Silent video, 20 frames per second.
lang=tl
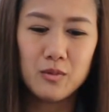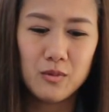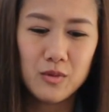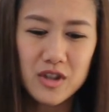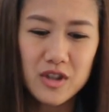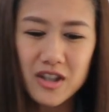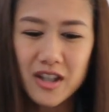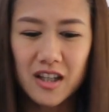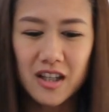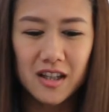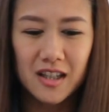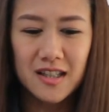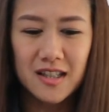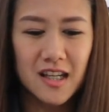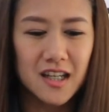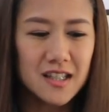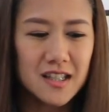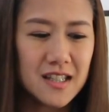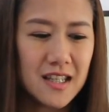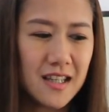we should not
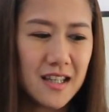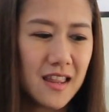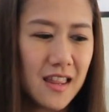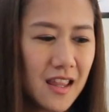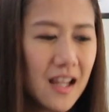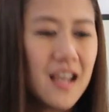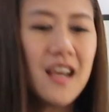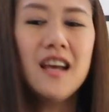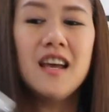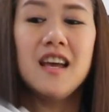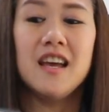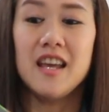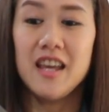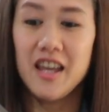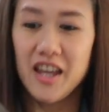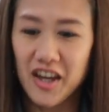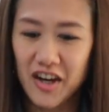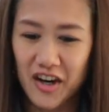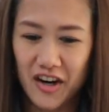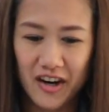discuss it
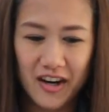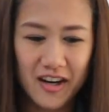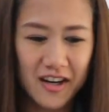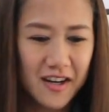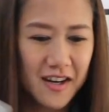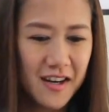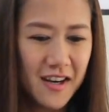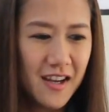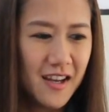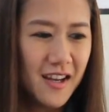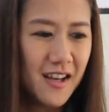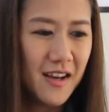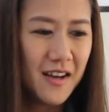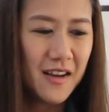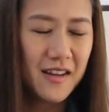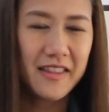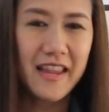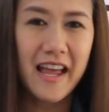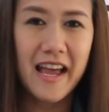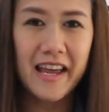here.
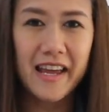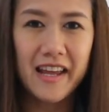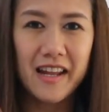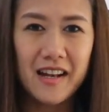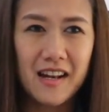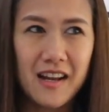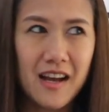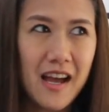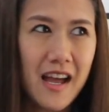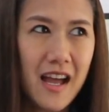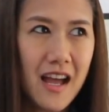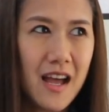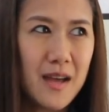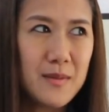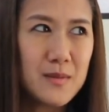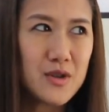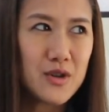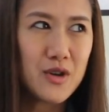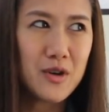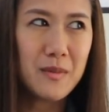Dahil
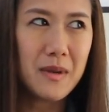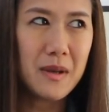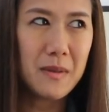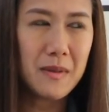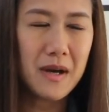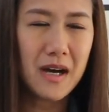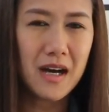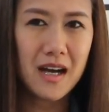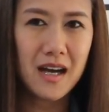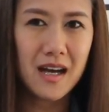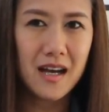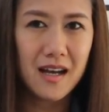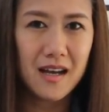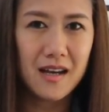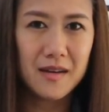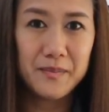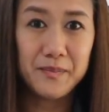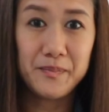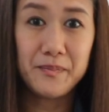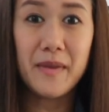I'm sure may mga
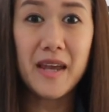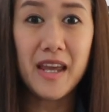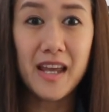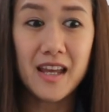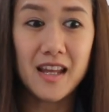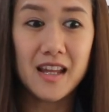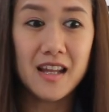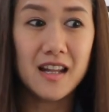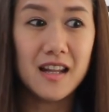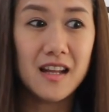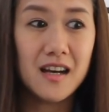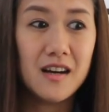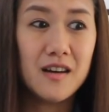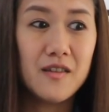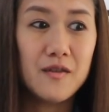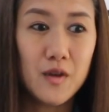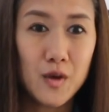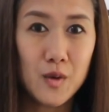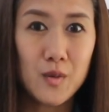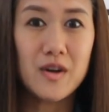male
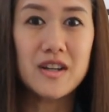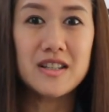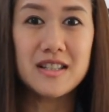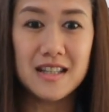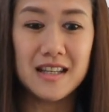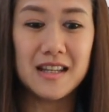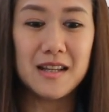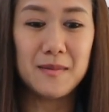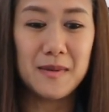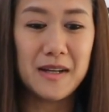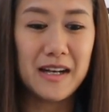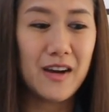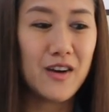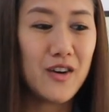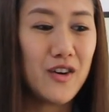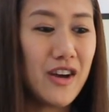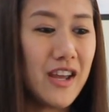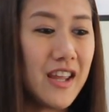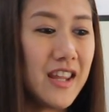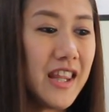viewers din naman
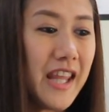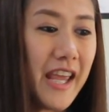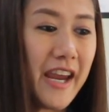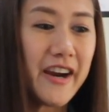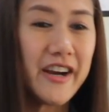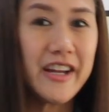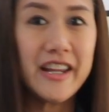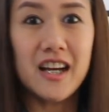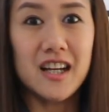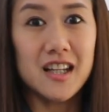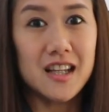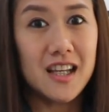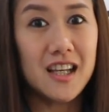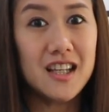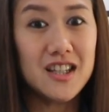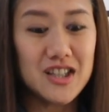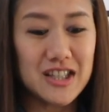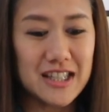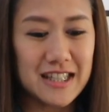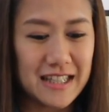ako and they are not
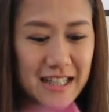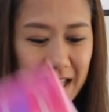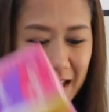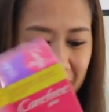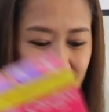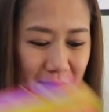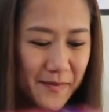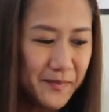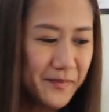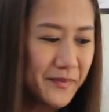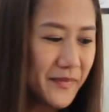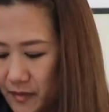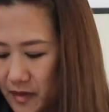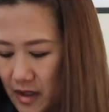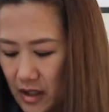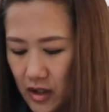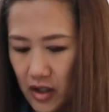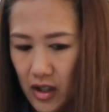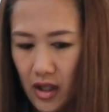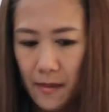interested.
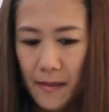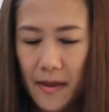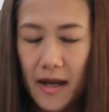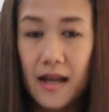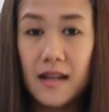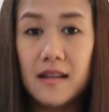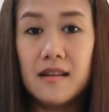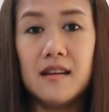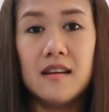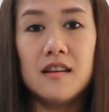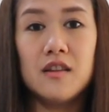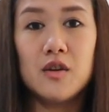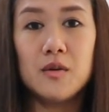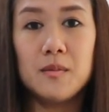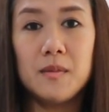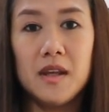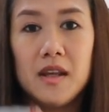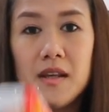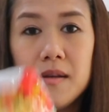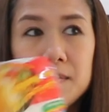Dito naman,
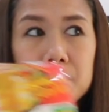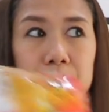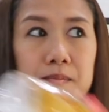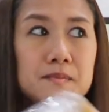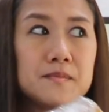Indomie.